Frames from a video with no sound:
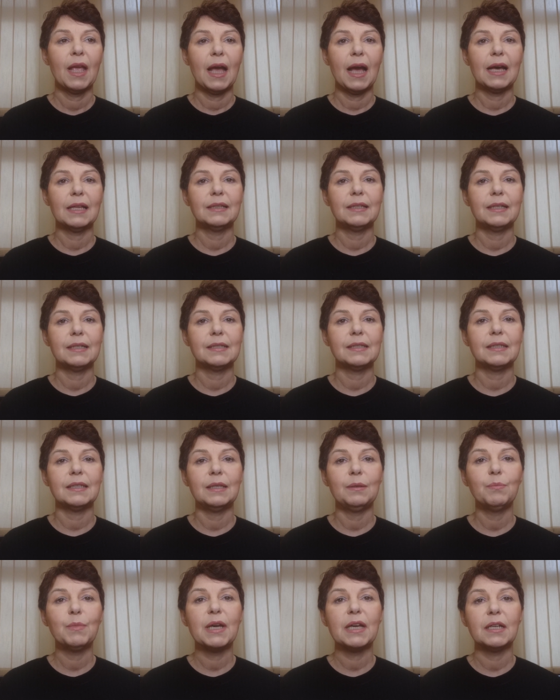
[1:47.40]
adres
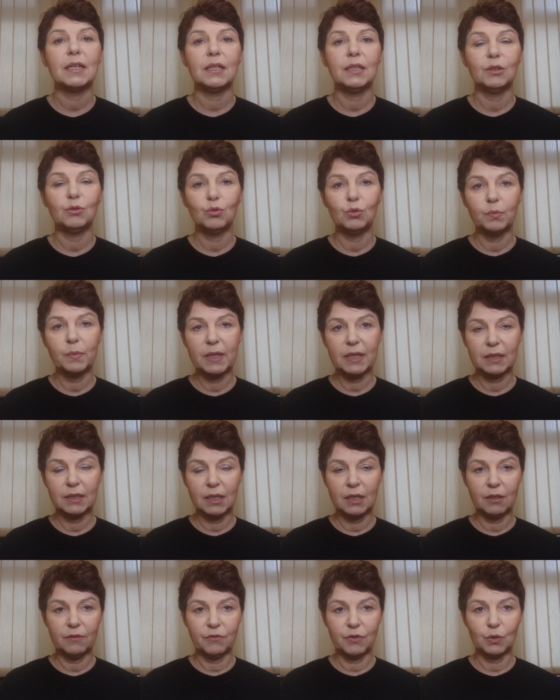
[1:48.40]
e-mail i numer
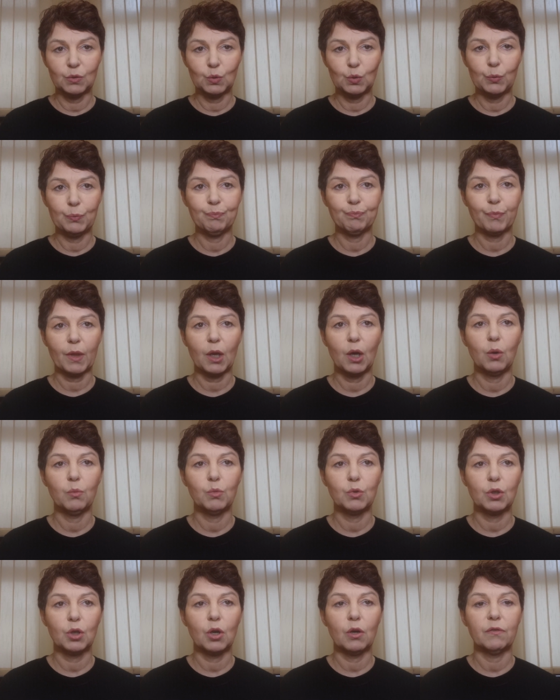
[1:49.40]
telefonu
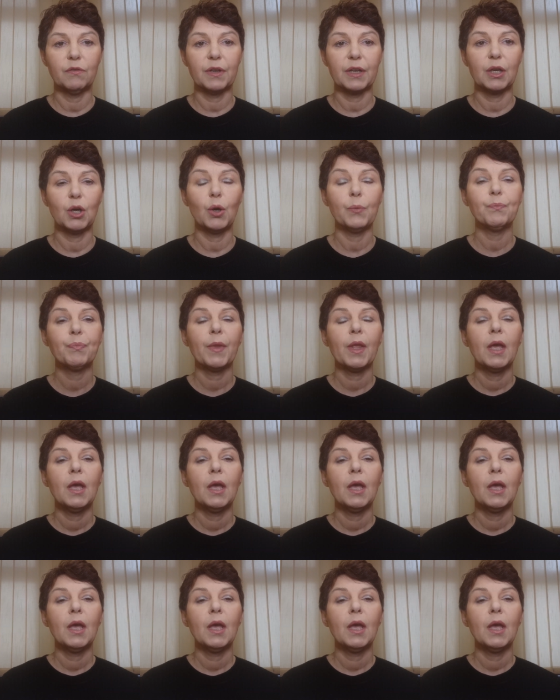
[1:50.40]
komórkowego.